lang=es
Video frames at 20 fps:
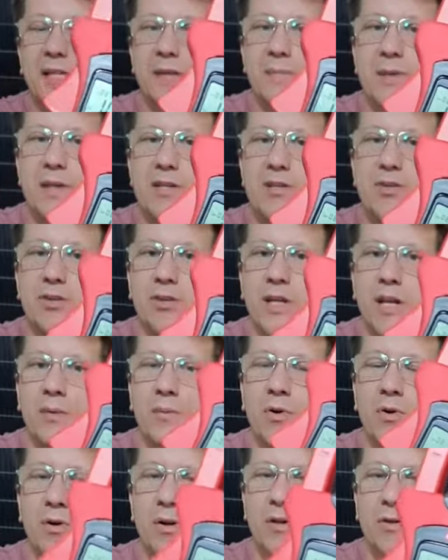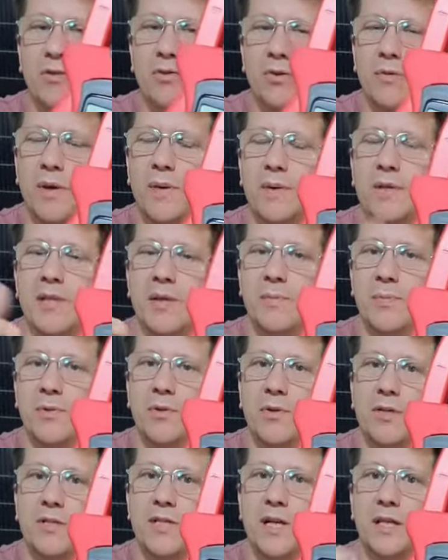tiene medición de armónicos, obviamente
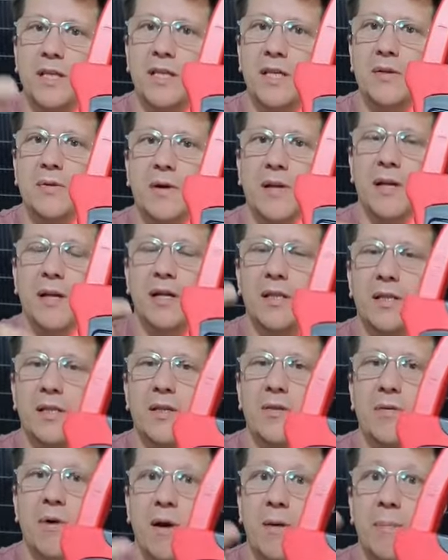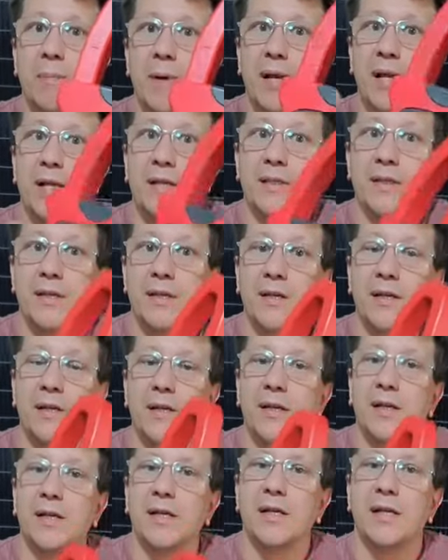potencia activa, reactiva, aparente,
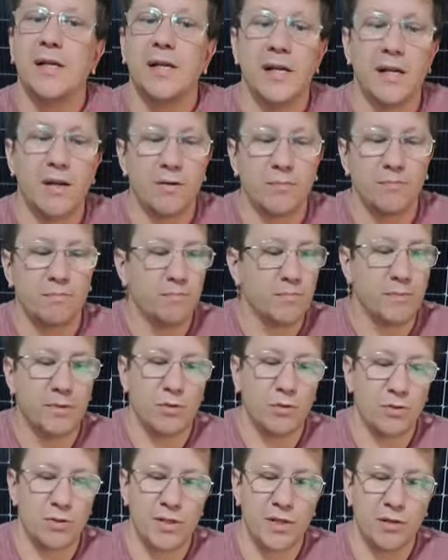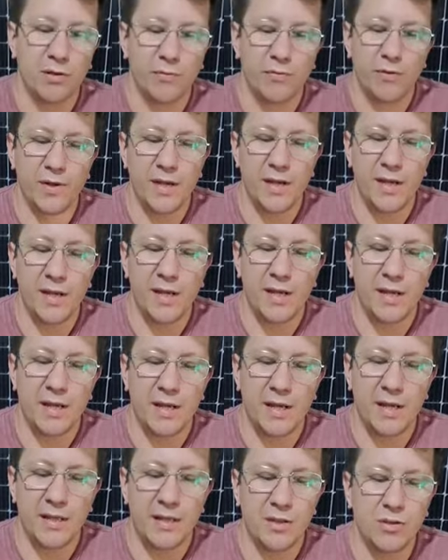eh, coseno phi,
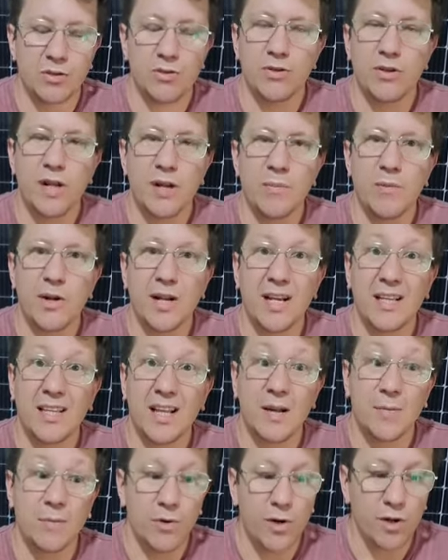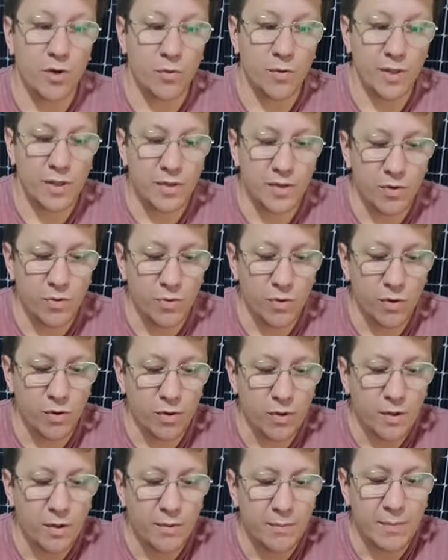eh, distorsión armónica hasta armónico
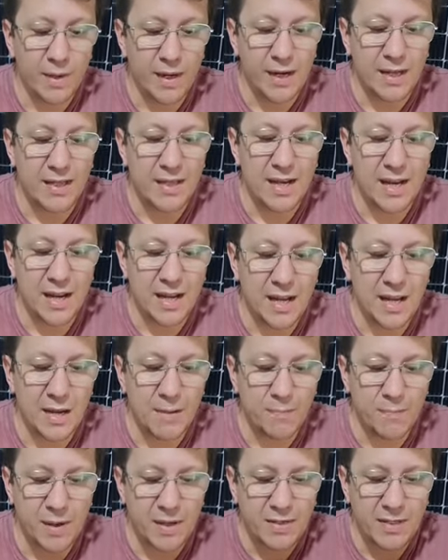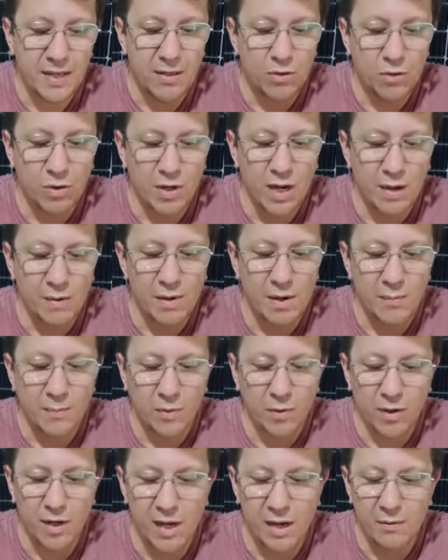21? Ves que tenés que ir pasando cable
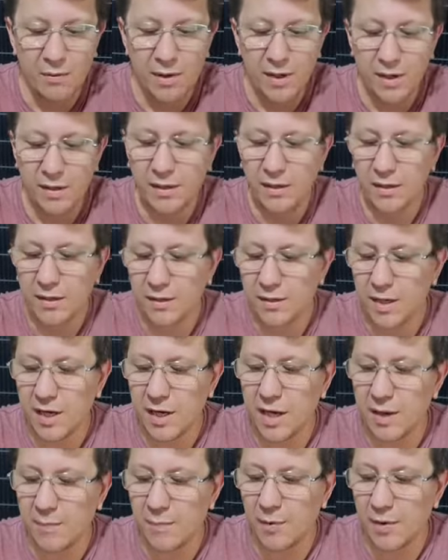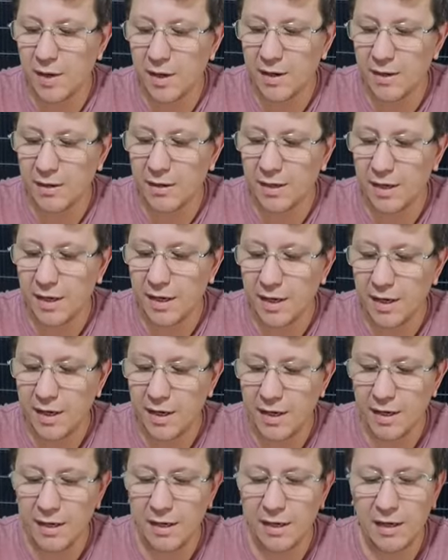por cable, tenés que poner
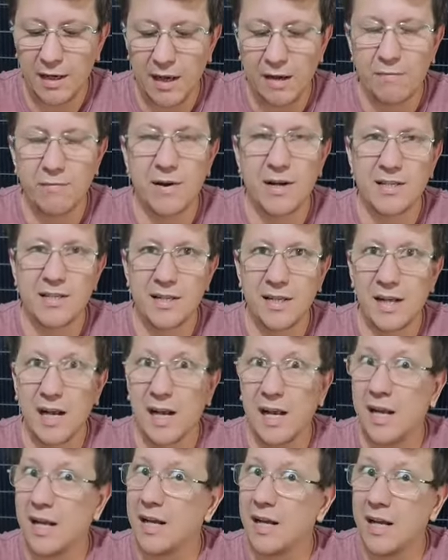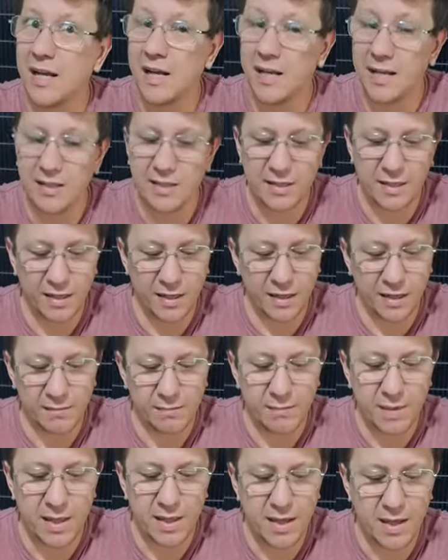eh, la fase a la que querés
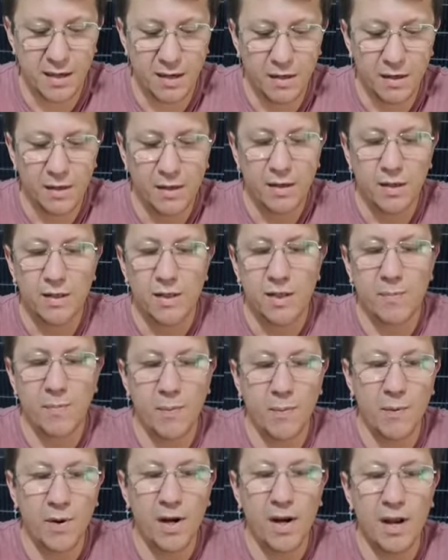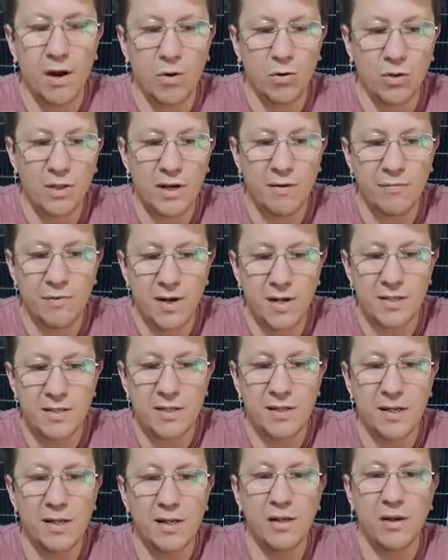medir, después ponés la otra
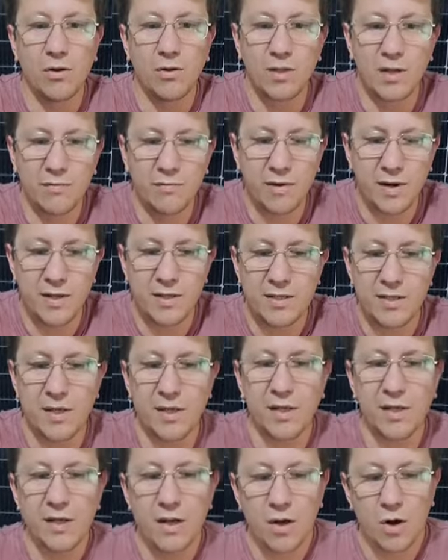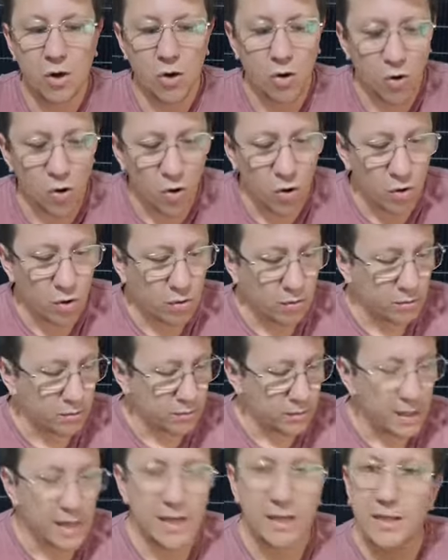fase, la otra fase,
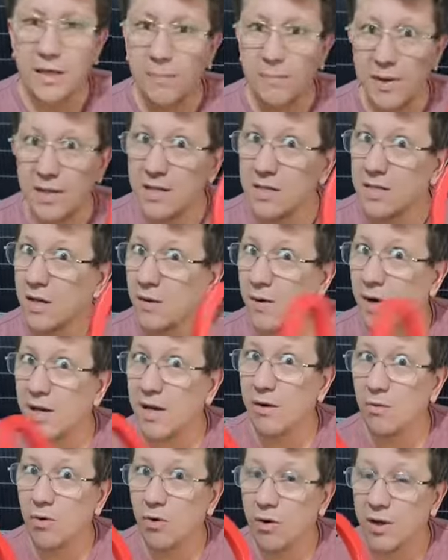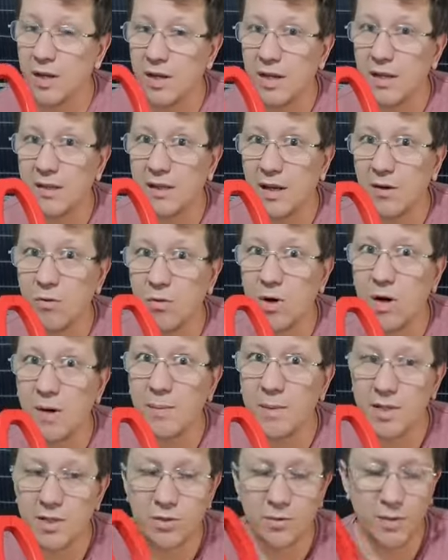o esta pinza vale unos 500 lucas
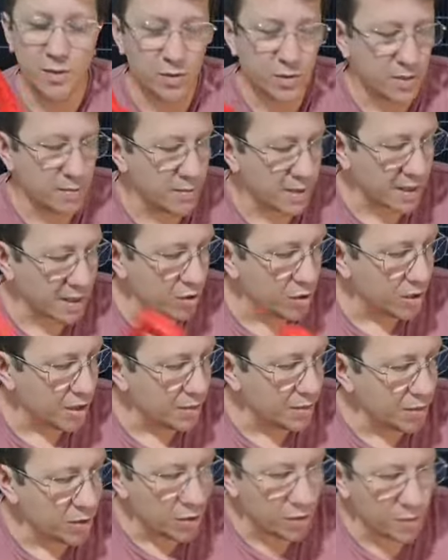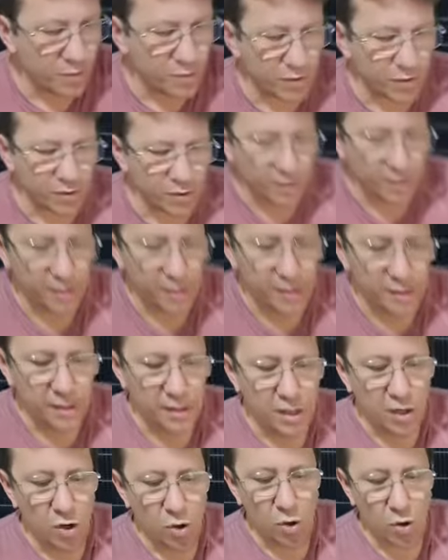más o menos en Mercado Libre hoy por hoy,
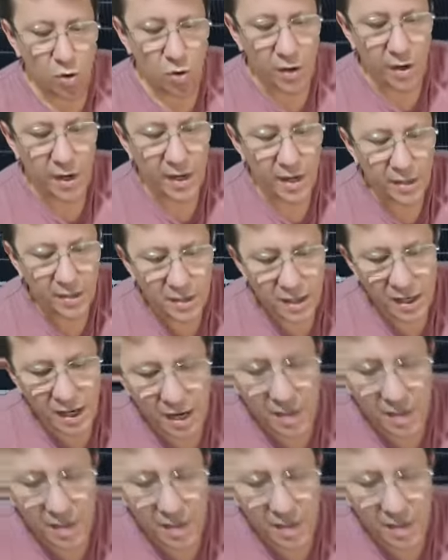o este